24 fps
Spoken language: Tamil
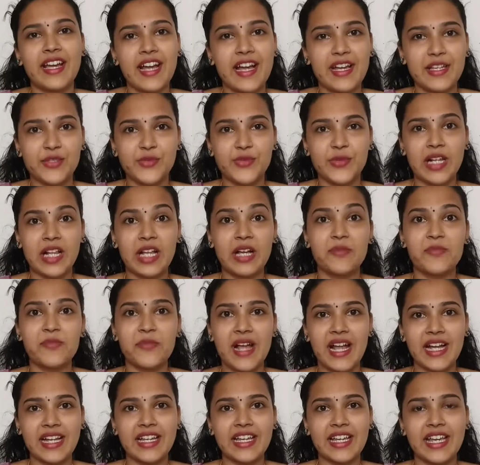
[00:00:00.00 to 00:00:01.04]
கைஸ் வெல்கம்
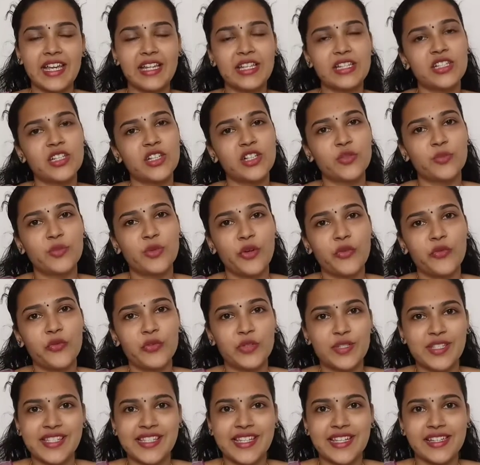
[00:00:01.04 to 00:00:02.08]
பேக் அகெயின் ஆல் அபவுட்
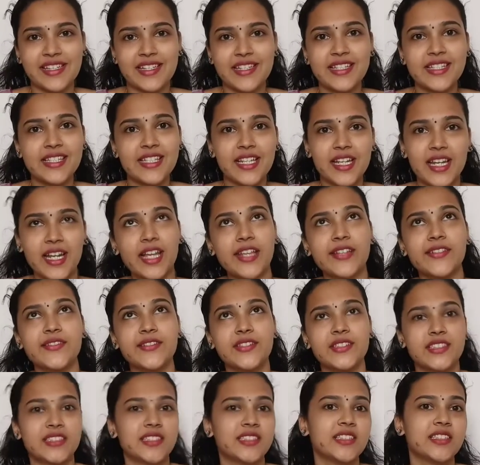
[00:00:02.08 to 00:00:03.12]
ஃபுட் சீரீஸ் இன்றைக்கி
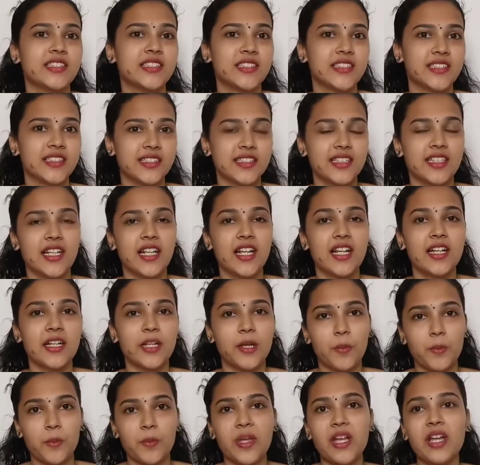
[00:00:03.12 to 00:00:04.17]
வந்து இதில்
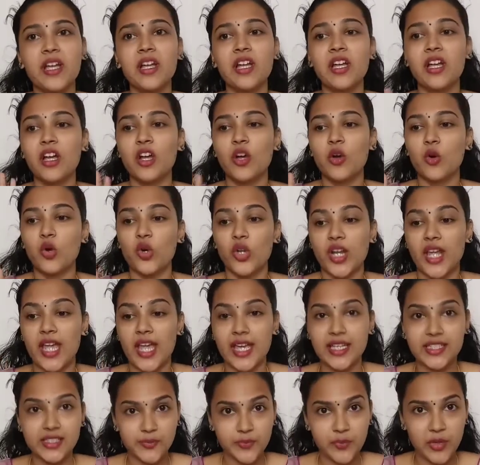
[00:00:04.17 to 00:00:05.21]
நம்ம ஒரு
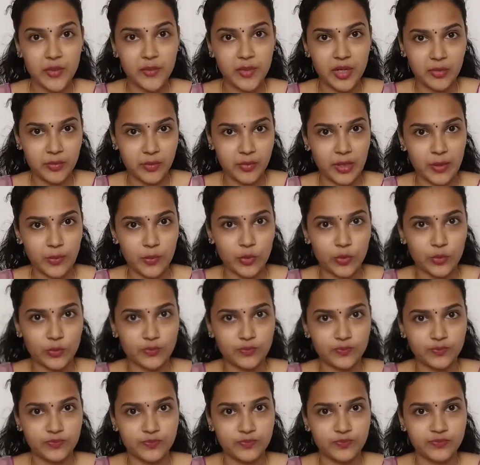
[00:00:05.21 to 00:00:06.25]
எக்ஸ்பிரிமெண்ட் பண்ண போகிறோம்
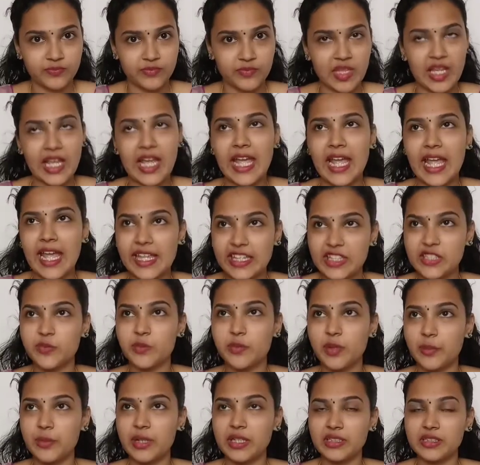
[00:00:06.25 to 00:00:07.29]

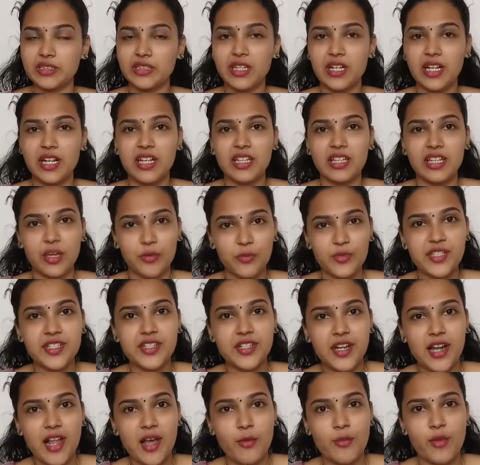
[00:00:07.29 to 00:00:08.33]
எக்ஸ்பிரிமெண்ட்
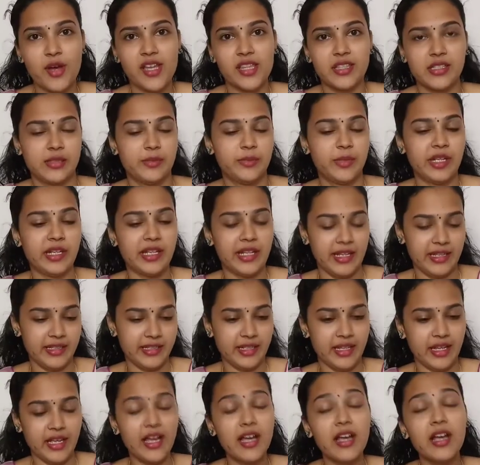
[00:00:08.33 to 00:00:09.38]
கெமிஸ்ட்ரி லேபா இது அப்படின்னு
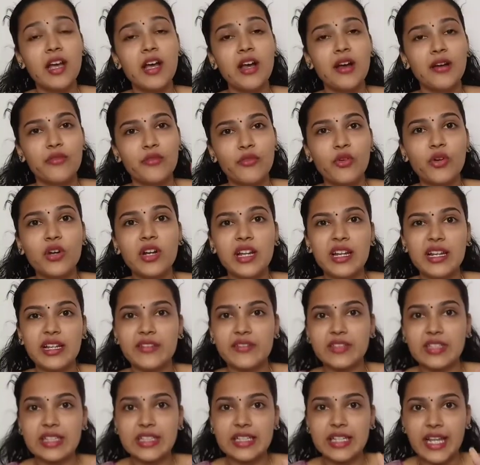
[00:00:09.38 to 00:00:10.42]
கேட்குறீங்க
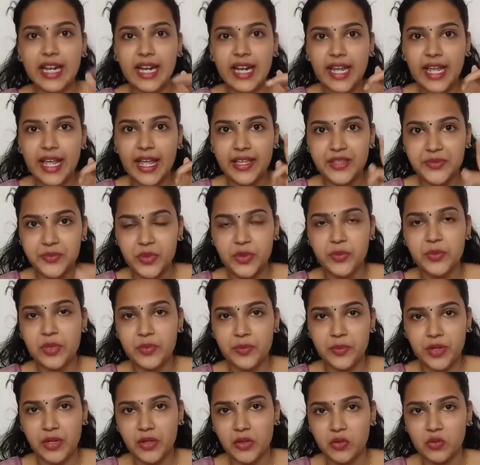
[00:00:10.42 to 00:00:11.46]
ஃபுட்டுலேயும் வந்து நிறைய
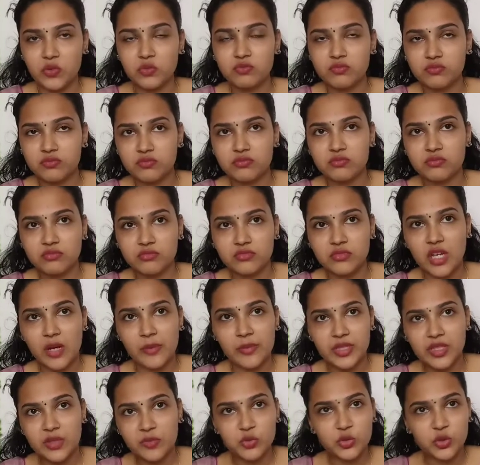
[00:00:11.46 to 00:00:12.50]
எக்ஸ்பிரிமெண்ட் பண்ணணும்
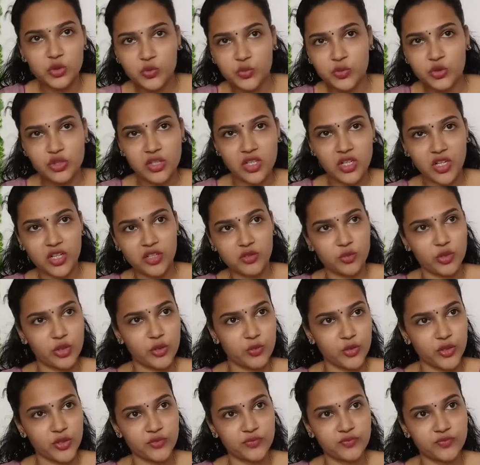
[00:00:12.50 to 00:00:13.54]
அப்போ தான் புதுசு புதுசாக
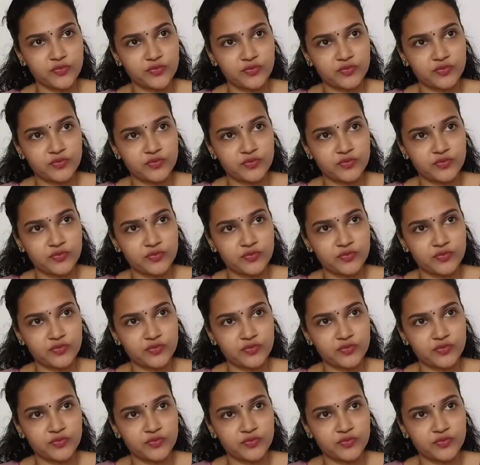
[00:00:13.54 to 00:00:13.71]
கண்டுபிடிக்க முடியும்